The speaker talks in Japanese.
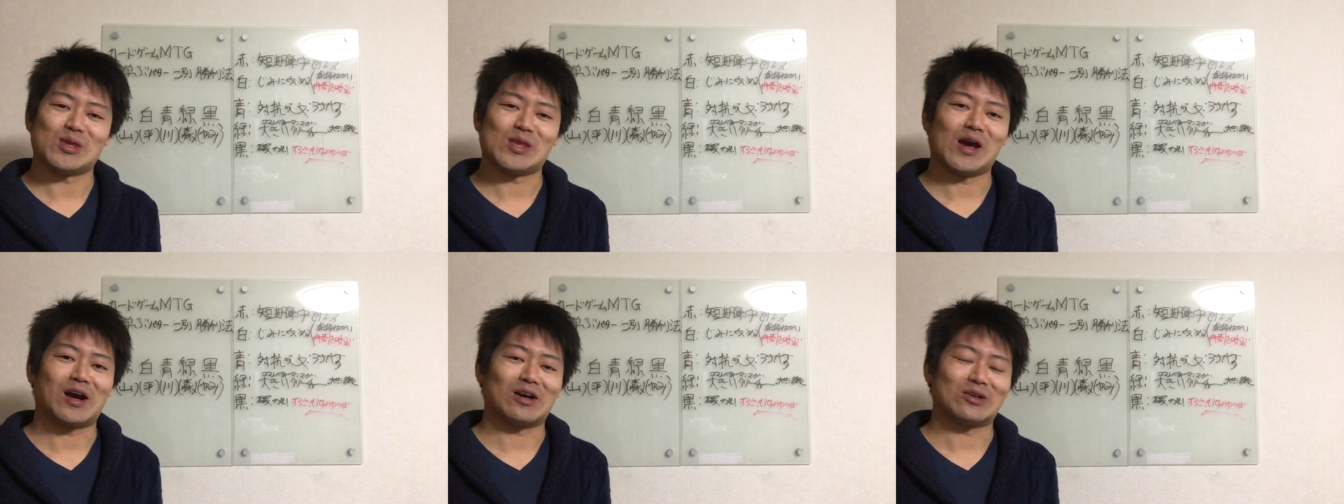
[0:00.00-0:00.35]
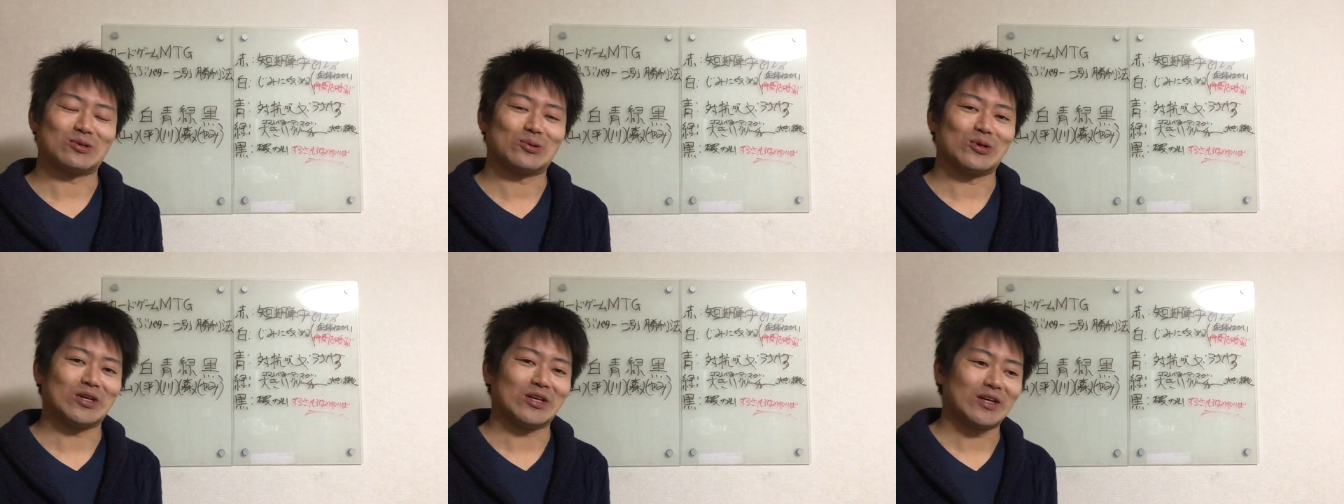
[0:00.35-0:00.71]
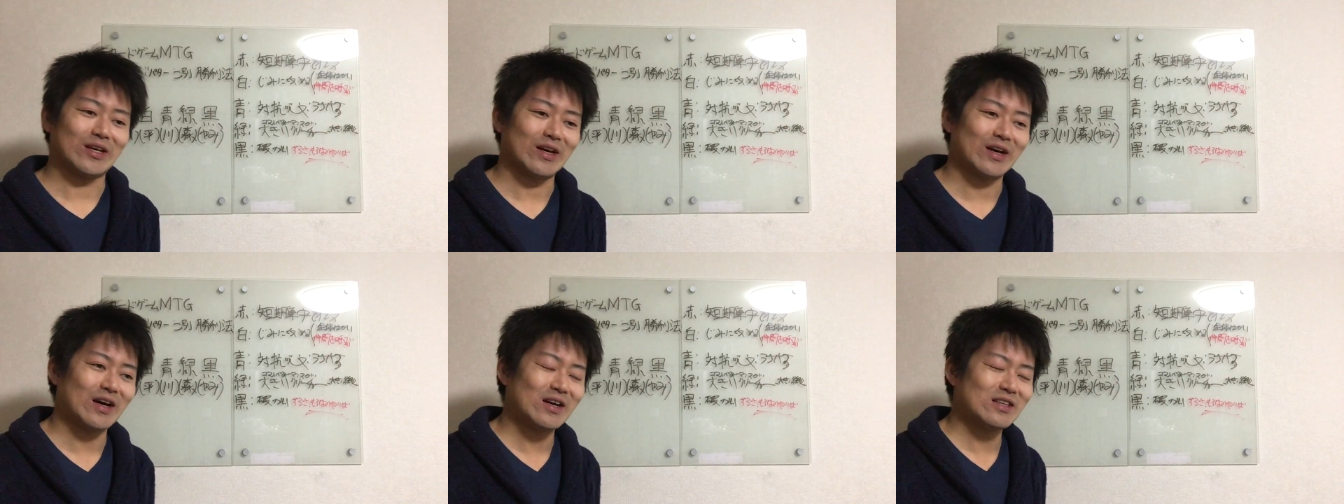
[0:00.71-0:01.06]
なんかすごい
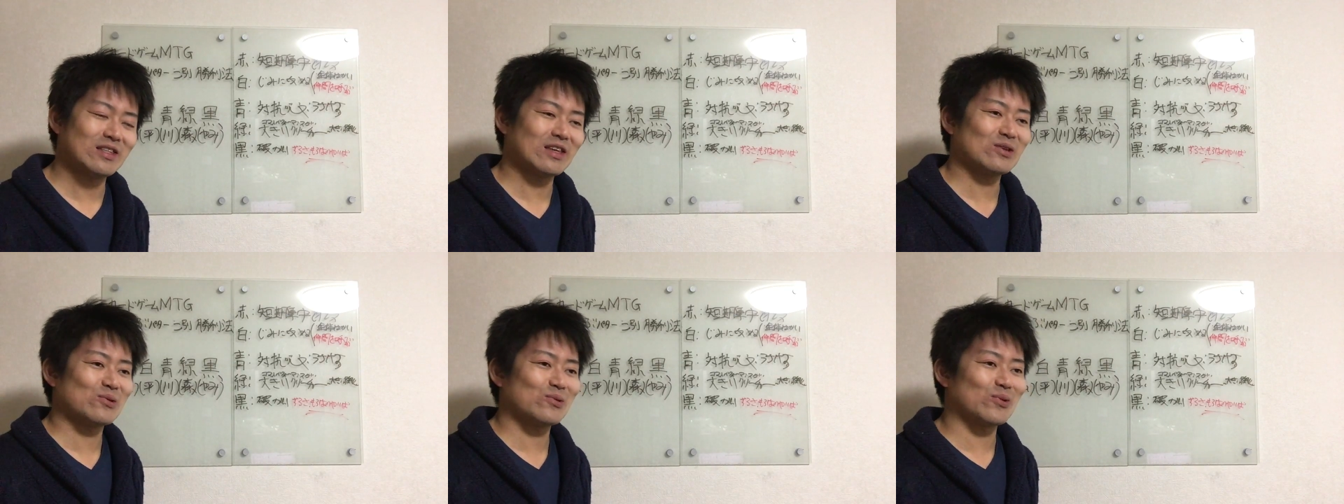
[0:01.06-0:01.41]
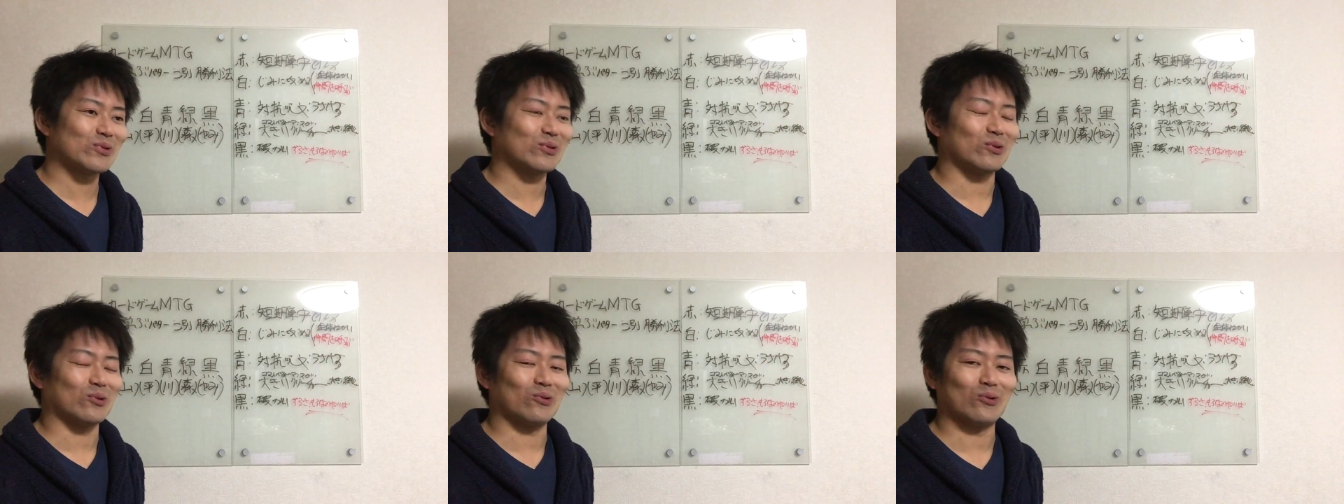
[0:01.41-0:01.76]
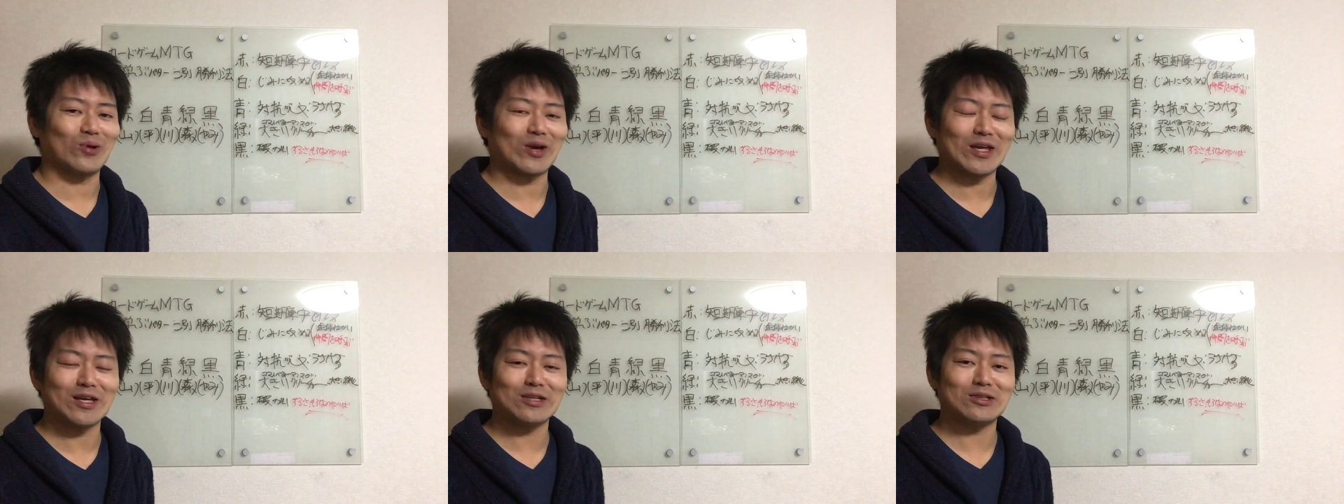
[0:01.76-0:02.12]
相手のことを
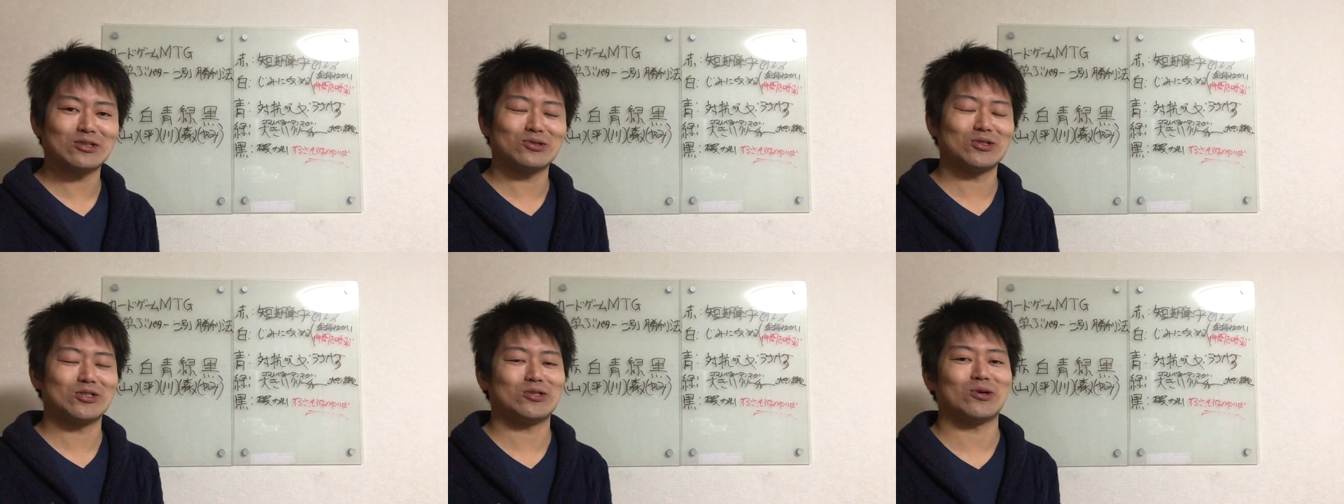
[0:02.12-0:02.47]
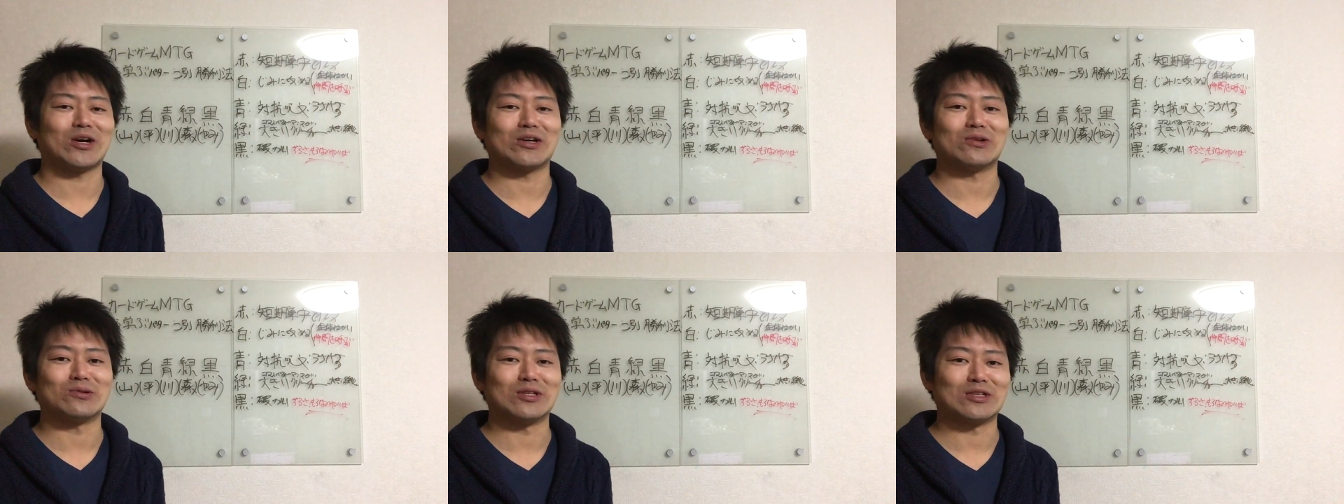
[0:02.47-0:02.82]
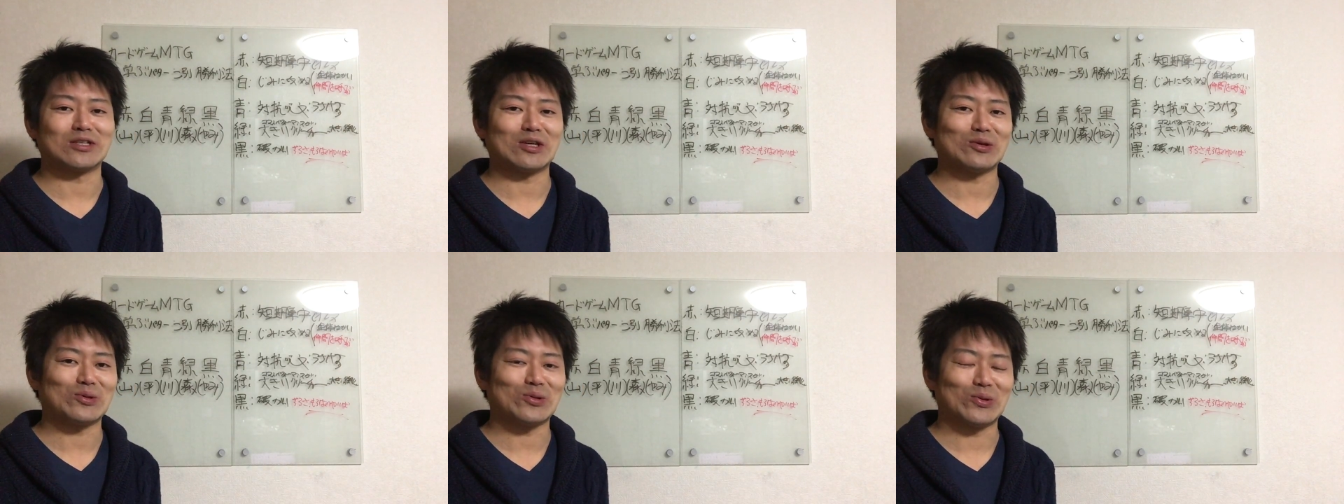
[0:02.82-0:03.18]
こうけなす人がいるんで
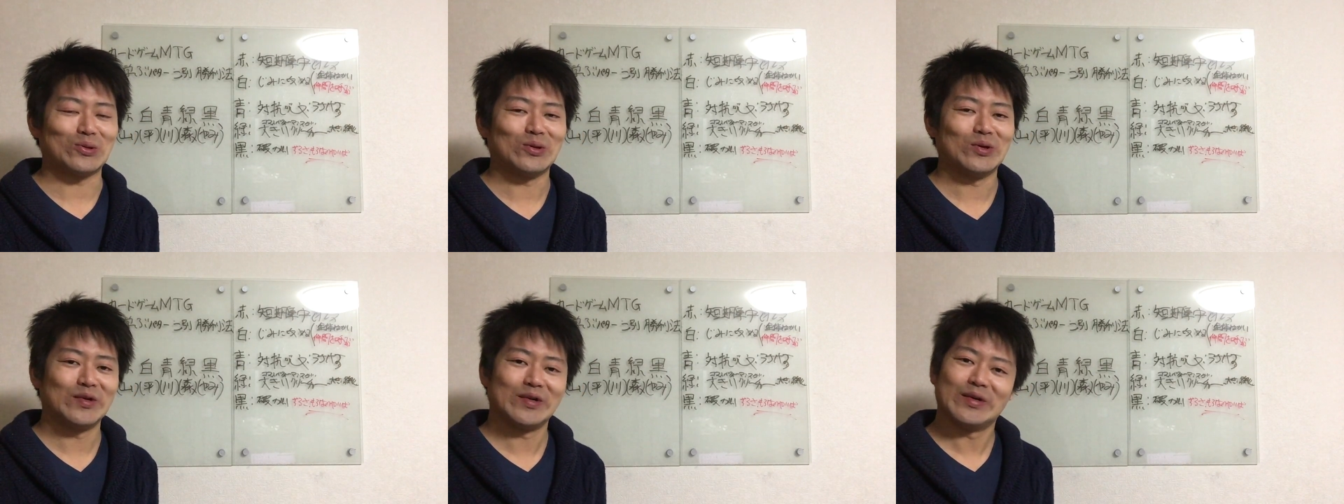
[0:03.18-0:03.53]
すけど